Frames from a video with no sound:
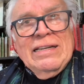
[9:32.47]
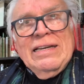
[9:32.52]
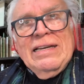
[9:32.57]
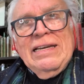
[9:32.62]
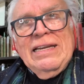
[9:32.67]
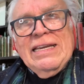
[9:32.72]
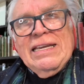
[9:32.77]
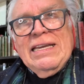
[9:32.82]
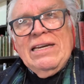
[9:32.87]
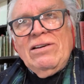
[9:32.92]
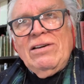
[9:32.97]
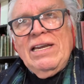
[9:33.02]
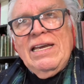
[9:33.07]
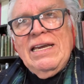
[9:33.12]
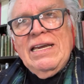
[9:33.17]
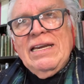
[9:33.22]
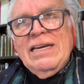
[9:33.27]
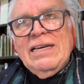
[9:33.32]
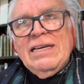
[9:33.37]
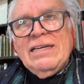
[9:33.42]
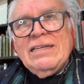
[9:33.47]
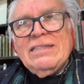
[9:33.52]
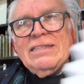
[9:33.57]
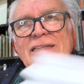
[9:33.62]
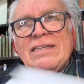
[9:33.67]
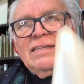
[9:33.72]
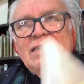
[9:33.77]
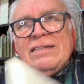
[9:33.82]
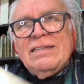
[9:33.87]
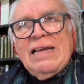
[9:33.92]
Les quiero leer,
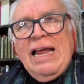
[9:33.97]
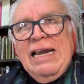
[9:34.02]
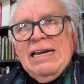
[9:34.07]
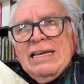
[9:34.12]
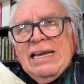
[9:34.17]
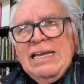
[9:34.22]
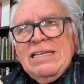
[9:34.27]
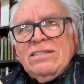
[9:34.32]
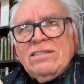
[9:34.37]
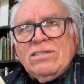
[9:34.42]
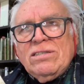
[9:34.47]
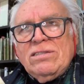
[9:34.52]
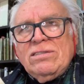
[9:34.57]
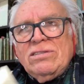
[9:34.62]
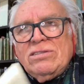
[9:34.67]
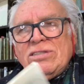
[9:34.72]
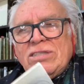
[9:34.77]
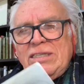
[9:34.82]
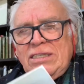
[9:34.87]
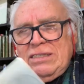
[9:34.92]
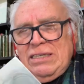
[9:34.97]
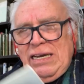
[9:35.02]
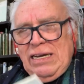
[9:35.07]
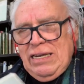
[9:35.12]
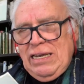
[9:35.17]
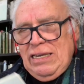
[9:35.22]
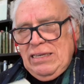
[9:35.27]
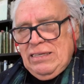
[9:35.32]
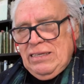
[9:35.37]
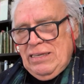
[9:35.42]
¿alcanzo? no sé si
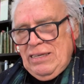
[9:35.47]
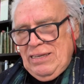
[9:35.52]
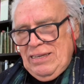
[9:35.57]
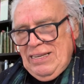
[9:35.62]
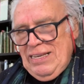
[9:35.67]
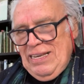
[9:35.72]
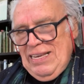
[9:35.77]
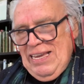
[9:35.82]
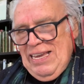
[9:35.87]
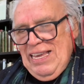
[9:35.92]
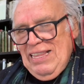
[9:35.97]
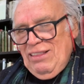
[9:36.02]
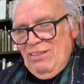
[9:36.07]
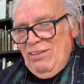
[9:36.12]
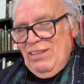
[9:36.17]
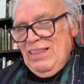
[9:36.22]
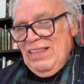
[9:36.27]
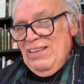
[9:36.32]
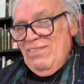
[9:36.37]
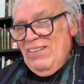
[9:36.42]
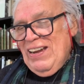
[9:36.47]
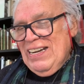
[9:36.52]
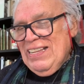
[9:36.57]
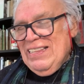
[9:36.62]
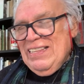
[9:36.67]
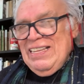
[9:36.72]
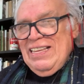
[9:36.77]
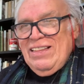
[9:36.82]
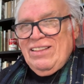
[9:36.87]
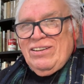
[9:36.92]
alcanza. Esto es
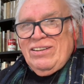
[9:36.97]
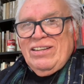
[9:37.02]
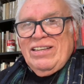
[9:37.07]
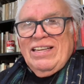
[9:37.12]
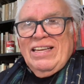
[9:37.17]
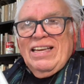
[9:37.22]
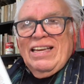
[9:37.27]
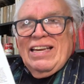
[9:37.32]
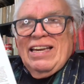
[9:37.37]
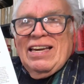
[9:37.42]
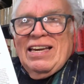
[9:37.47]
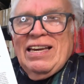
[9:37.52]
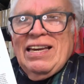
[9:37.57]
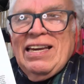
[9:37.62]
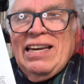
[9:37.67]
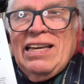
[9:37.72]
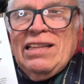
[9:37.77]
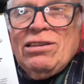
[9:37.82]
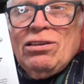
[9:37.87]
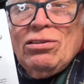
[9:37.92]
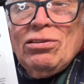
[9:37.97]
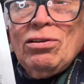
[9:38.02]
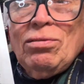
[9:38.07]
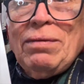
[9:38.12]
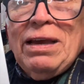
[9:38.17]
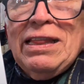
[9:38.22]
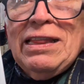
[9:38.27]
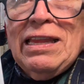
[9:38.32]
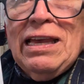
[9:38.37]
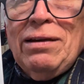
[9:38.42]
divertido. Esto lo
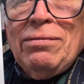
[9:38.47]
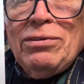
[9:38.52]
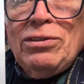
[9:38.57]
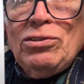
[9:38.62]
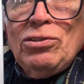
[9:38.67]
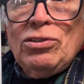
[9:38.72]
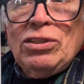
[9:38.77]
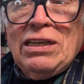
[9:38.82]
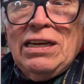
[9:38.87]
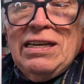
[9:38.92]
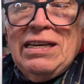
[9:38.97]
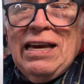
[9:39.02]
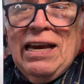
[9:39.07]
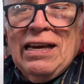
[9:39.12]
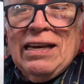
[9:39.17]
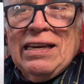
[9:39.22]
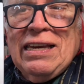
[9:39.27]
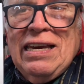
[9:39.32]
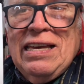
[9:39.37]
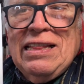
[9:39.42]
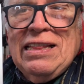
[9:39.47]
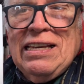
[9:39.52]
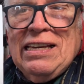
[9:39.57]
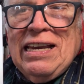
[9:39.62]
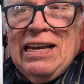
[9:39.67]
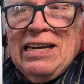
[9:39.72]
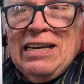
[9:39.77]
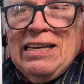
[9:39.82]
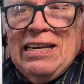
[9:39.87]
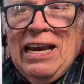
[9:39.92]
mandamos, yo tenía gente
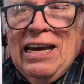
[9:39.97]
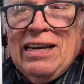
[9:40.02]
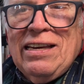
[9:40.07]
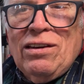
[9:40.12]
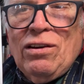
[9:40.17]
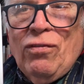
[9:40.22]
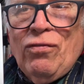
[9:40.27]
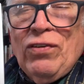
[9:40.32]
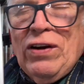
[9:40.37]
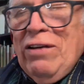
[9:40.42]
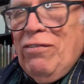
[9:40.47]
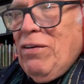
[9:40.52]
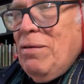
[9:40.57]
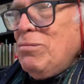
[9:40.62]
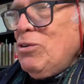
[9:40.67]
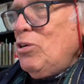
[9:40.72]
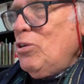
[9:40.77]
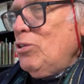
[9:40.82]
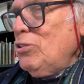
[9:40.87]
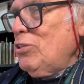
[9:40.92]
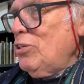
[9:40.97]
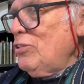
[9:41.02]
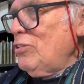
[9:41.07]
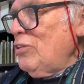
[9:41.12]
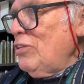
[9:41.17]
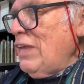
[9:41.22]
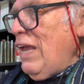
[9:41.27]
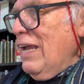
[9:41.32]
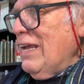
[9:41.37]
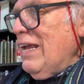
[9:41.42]
que quería que yo fuera famoso.
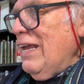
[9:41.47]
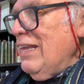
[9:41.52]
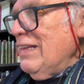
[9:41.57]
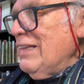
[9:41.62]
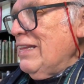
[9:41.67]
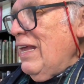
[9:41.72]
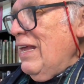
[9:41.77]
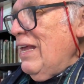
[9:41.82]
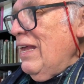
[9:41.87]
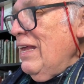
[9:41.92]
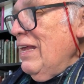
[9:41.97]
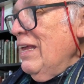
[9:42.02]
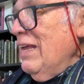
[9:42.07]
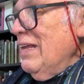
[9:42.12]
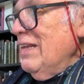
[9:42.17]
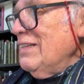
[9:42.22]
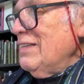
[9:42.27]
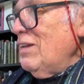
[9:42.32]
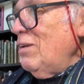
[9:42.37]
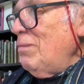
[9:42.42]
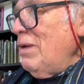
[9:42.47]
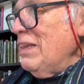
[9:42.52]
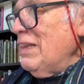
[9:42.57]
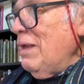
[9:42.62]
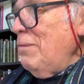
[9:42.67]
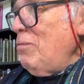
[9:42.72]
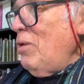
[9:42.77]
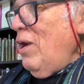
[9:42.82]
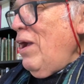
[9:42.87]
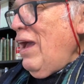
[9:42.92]
Acá está, se lo
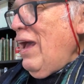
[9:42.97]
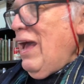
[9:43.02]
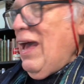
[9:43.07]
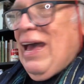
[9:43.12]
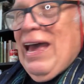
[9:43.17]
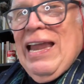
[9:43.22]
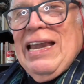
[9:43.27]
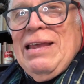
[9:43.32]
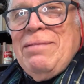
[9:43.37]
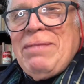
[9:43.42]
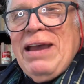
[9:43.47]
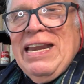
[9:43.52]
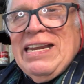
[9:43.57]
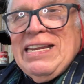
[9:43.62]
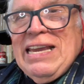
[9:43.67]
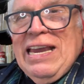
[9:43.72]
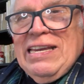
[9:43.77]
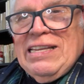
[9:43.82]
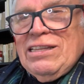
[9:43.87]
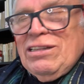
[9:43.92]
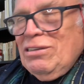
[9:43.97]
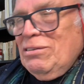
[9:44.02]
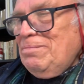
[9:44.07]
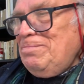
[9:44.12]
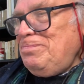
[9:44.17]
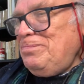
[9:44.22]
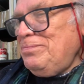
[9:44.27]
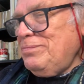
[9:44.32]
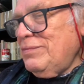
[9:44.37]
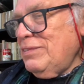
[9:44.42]
mandamos a, Alemania esto.
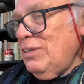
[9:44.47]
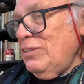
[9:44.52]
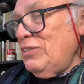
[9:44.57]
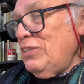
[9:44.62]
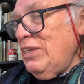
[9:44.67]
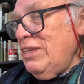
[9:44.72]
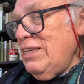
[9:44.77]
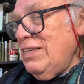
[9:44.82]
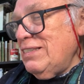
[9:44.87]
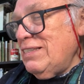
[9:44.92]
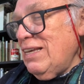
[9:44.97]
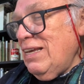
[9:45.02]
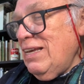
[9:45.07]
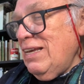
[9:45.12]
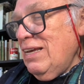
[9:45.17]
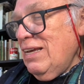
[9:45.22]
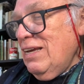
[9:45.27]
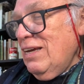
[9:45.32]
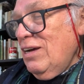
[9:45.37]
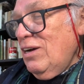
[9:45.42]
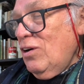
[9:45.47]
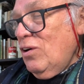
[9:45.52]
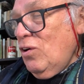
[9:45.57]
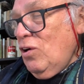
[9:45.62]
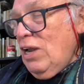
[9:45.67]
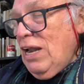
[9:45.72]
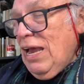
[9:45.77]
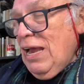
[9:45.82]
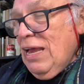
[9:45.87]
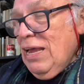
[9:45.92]
Entonces dice,
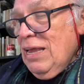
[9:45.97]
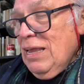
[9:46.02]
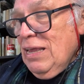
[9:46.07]
hola,